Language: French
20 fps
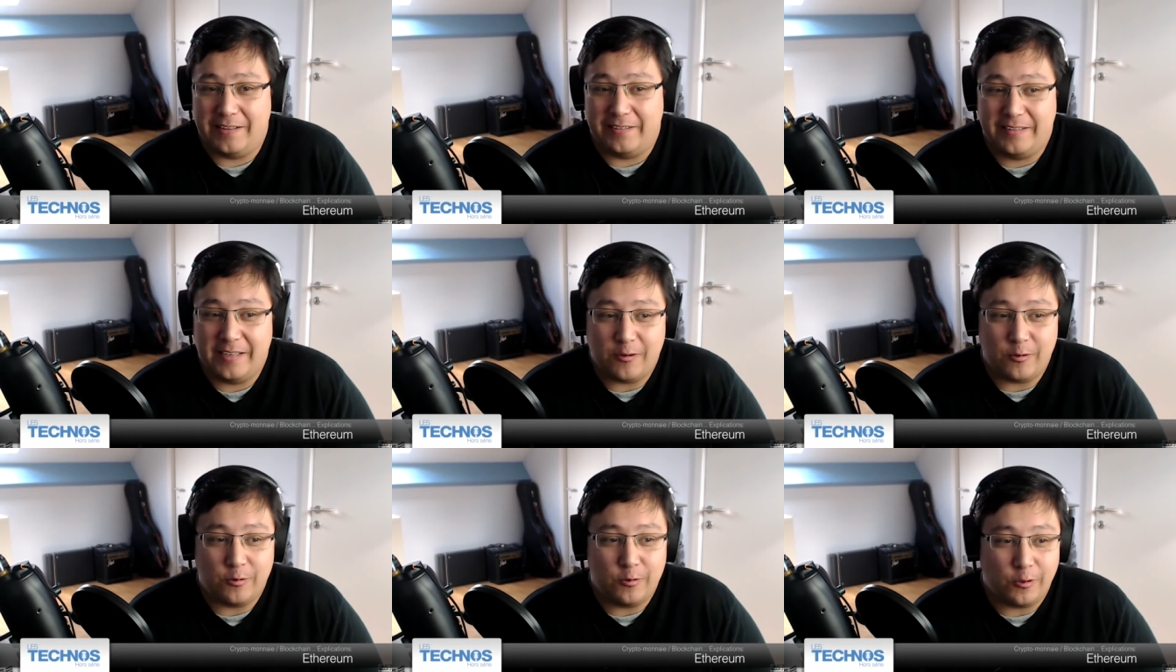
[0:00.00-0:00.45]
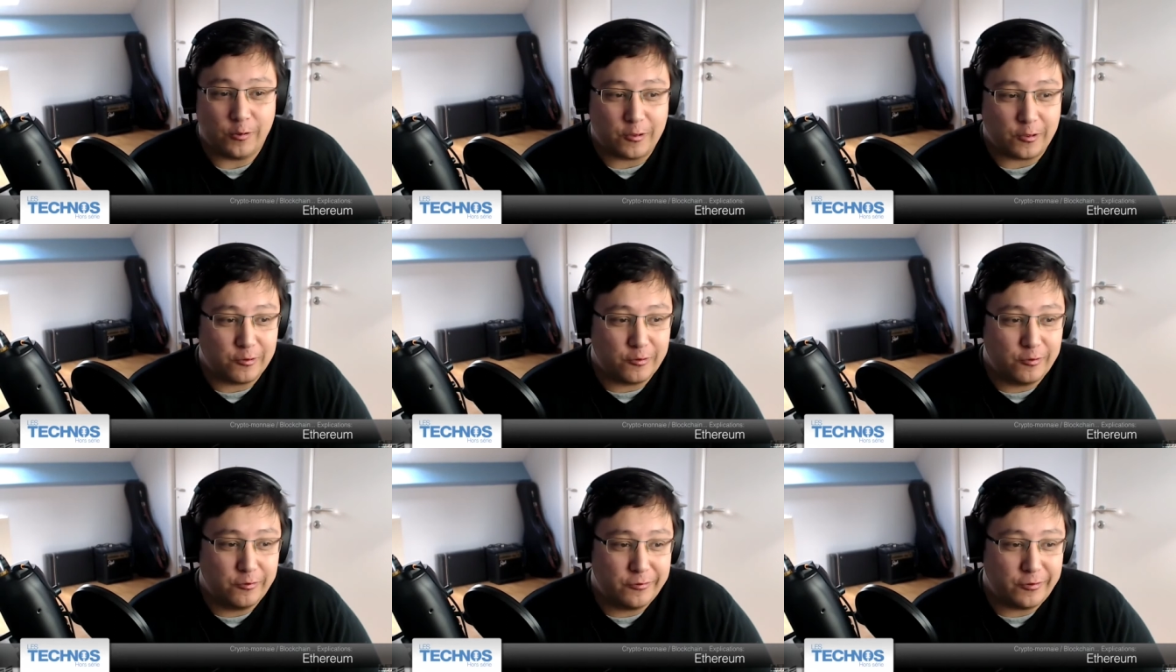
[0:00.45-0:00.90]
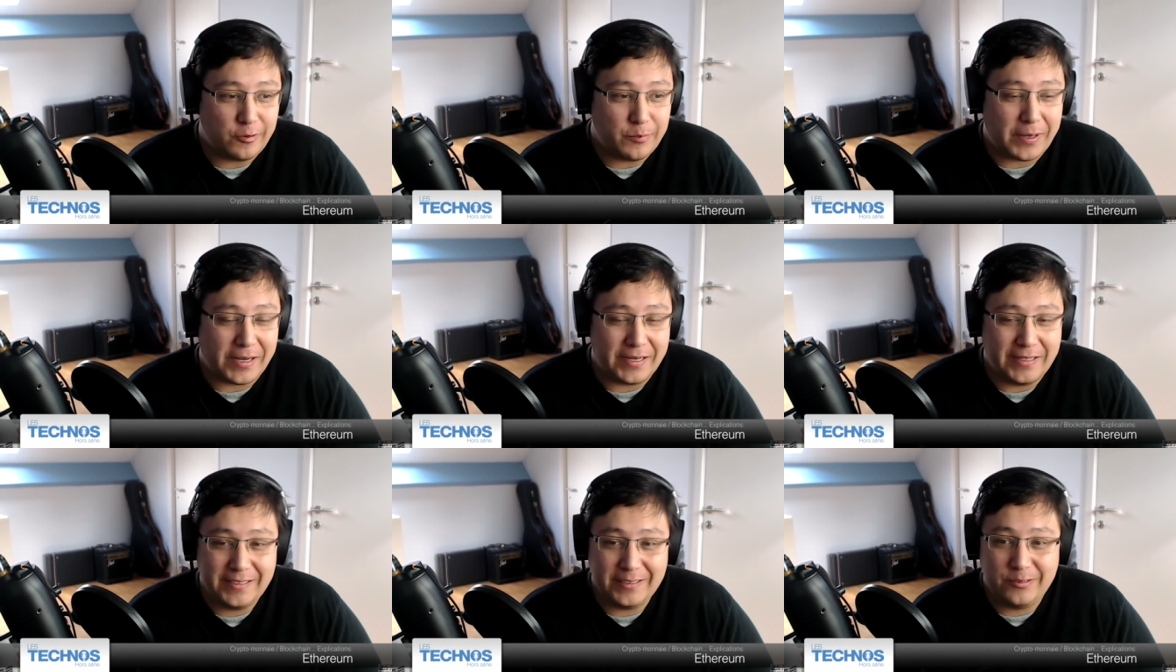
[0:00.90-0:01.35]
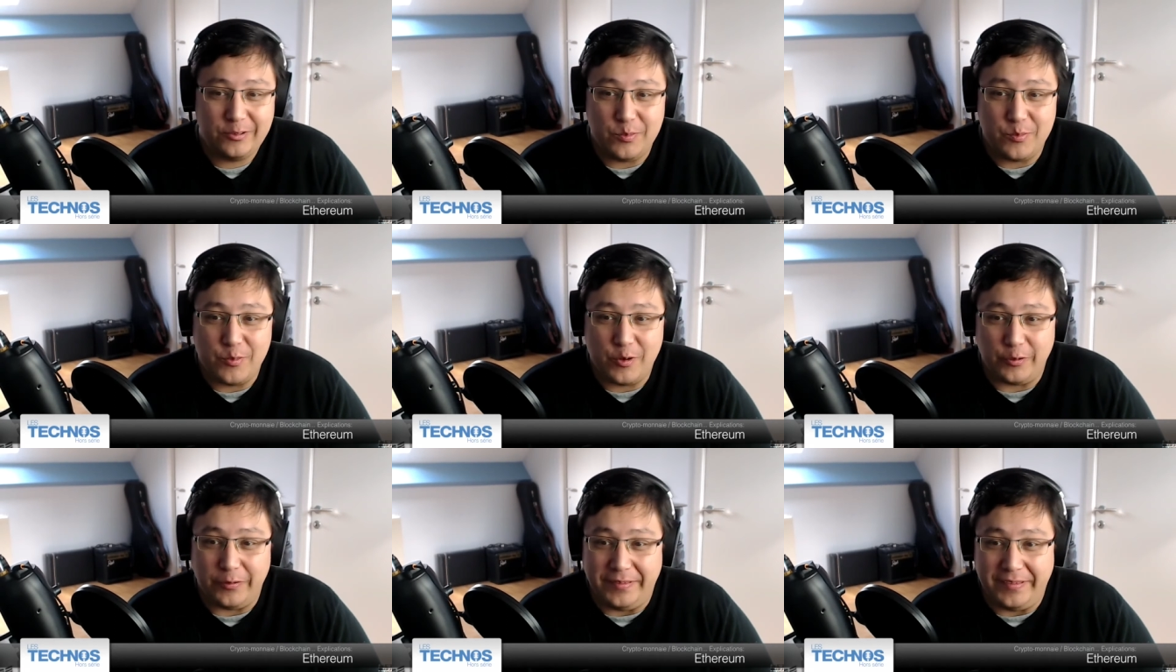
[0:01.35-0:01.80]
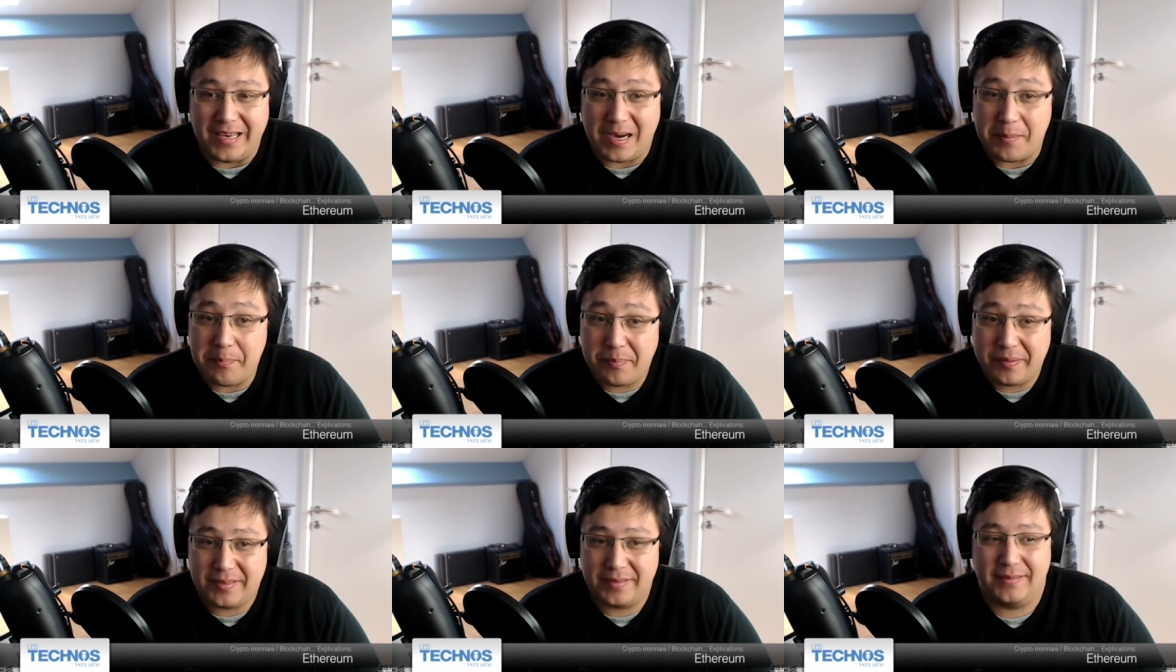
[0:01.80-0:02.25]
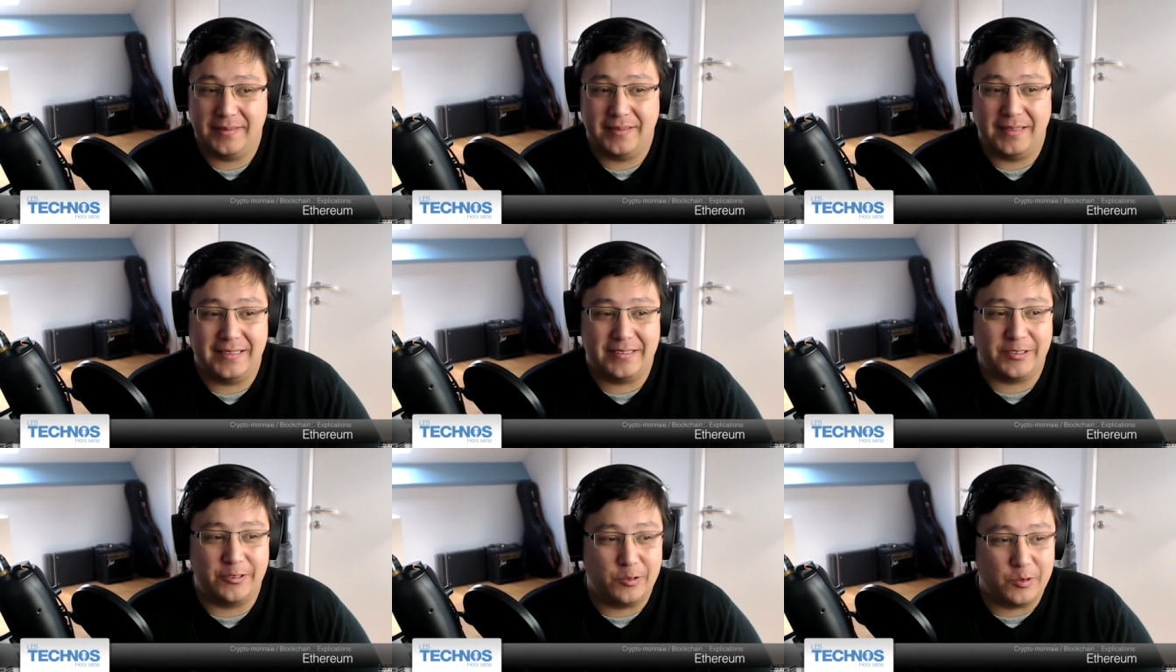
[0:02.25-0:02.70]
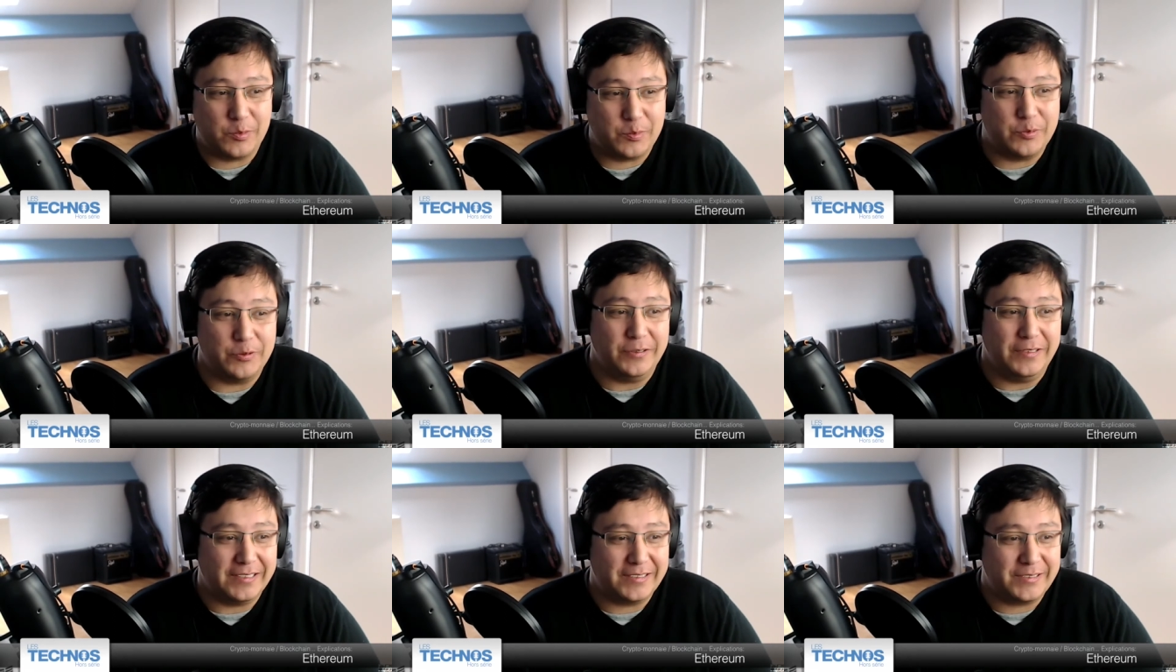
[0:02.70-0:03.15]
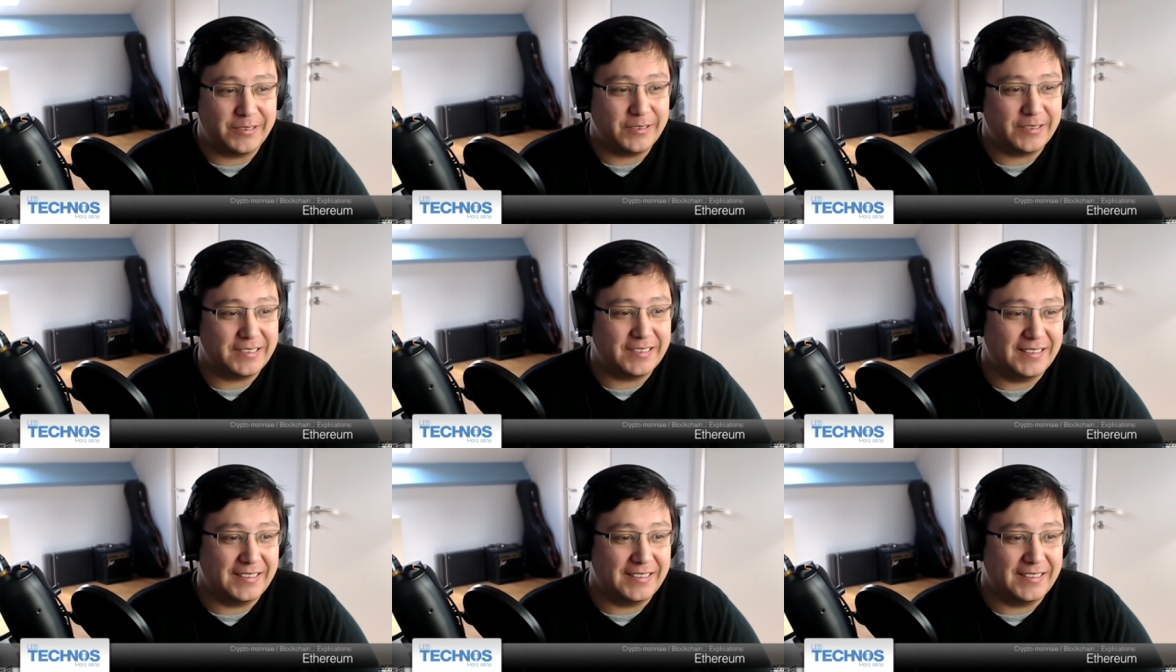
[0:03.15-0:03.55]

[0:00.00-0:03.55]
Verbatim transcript: on entend souvent parler du mode DAP. Est-ce que tu peux dire ce que c'est